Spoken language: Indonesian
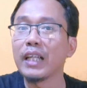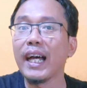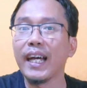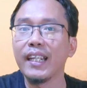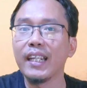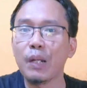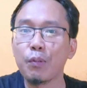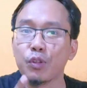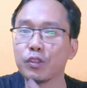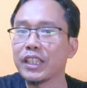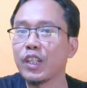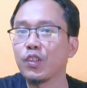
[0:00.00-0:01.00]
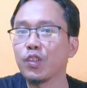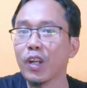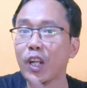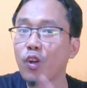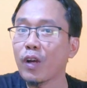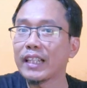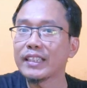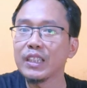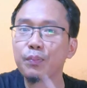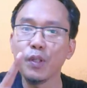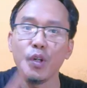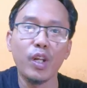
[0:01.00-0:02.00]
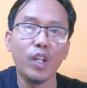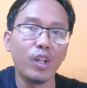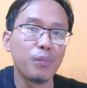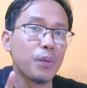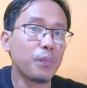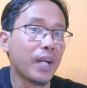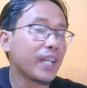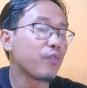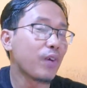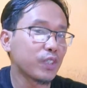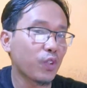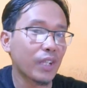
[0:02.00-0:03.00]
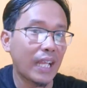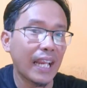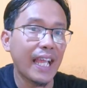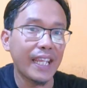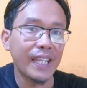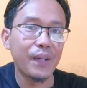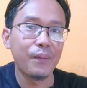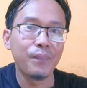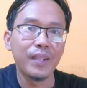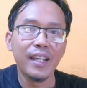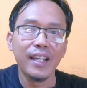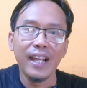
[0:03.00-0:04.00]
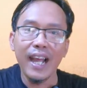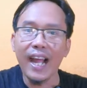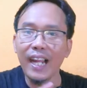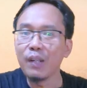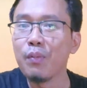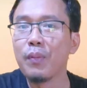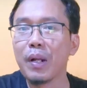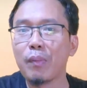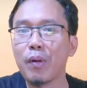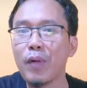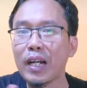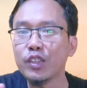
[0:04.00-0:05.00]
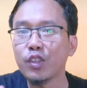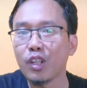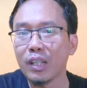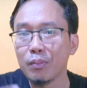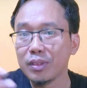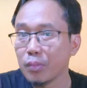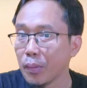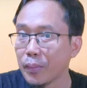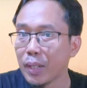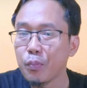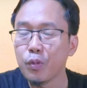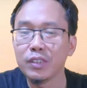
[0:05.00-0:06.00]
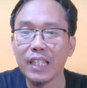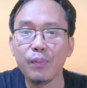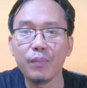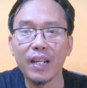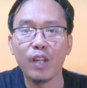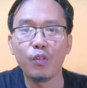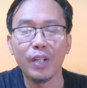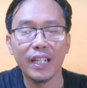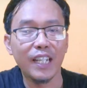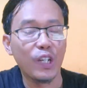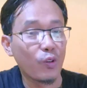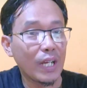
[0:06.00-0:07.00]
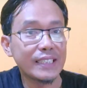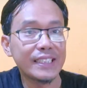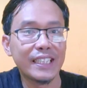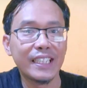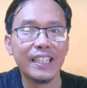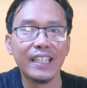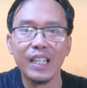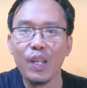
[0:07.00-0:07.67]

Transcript: perusahaan, keputusan untuk relokasi dipengaruhi oleh berbagai faktor yang lain ada beberapa faktor yang menyebabkan perusahaan melakukan relokasi.